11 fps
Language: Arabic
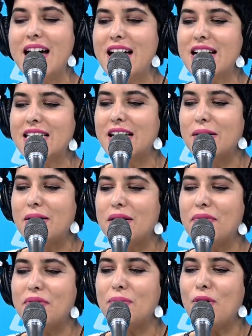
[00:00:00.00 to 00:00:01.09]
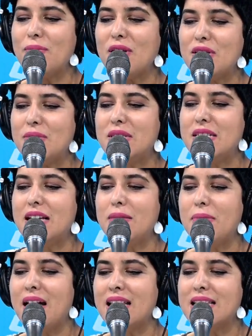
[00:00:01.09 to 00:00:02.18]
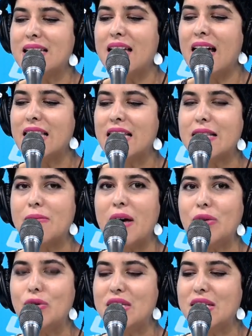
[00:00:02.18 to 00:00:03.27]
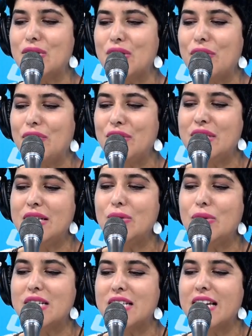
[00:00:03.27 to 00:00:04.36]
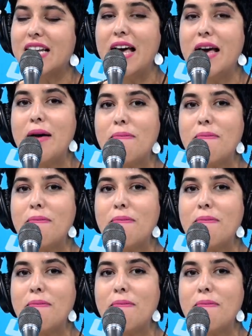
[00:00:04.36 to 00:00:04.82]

راجعين في بوان مارشي مزيان بعد لحظات مع نور الدين شرف الدين وراجعين